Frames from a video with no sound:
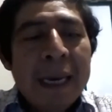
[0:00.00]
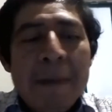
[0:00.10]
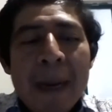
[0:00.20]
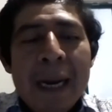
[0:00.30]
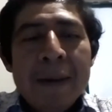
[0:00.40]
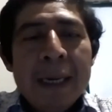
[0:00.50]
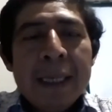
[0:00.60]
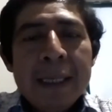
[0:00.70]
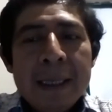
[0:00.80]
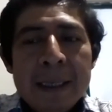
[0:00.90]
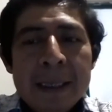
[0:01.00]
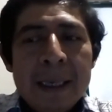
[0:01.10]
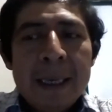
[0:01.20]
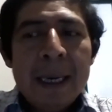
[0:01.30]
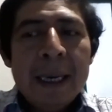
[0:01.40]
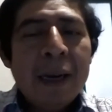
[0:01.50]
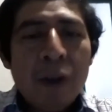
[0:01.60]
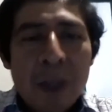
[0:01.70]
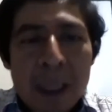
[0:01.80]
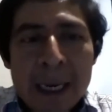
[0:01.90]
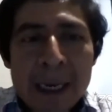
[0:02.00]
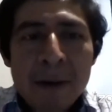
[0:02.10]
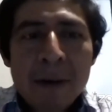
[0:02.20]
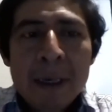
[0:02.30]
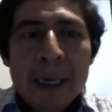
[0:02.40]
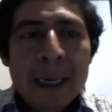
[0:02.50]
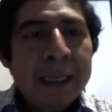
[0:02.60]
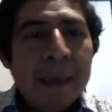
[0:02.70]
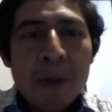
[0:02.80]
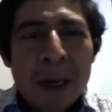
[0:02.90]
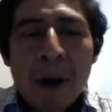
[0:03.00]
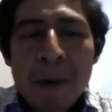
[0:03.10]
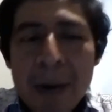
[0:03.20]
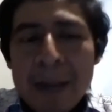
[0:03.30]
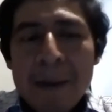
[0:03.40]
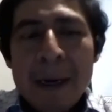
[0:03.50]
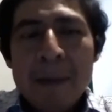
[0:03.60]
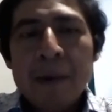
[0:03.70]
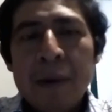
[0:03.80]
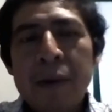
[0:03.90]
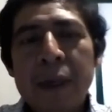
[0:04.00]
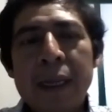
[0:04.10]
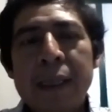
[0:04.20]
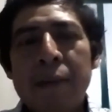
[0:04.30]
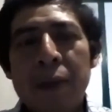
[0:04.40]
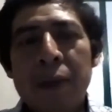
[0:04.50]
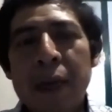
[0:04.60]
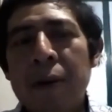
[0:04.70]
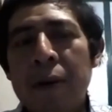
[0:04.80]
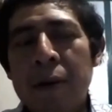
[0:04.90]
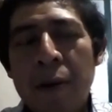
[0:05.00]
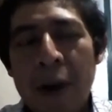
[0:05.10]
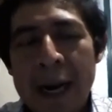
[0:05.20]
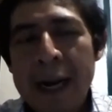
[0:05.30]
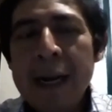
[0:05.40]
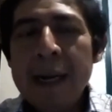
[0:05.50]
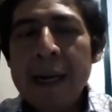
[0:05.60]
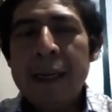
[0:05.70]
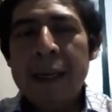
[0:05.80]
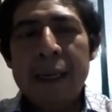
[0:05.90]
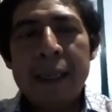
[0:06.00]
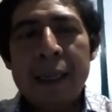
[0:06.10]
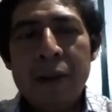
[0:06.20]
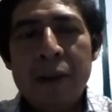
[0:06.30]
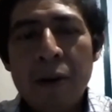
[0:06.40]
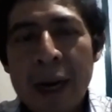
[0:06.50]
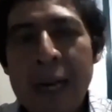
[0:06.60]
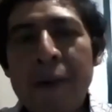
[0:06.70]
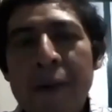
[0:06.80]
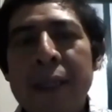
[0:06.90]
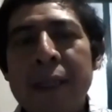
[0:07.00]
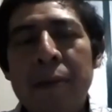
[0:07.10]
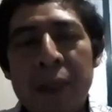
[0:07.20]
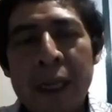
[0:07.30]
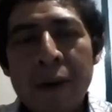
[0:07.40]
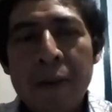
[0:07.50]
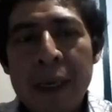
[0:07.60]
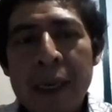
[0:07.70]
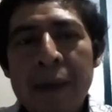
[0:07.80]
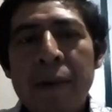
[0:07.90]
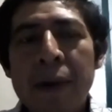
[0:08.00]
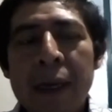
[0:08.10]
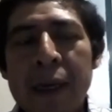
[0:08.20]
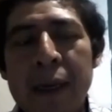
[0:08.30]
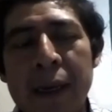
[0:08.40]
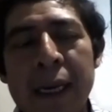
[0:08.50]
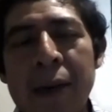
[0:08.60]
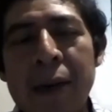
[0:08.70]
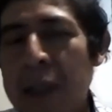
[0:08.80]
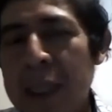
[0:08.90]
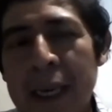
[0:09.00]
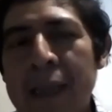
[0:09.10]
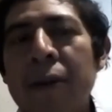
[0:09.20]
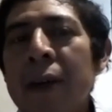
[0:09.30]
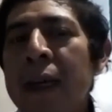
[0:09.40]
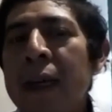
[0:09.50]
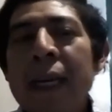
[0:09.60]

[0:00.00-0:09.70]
hay palabras que en el cotidiano, en el zapoteco hablado, digamos, ¿no? En el zapoteco oral, en la tradición oral, en el zapoteco vivo, en el cotidiano,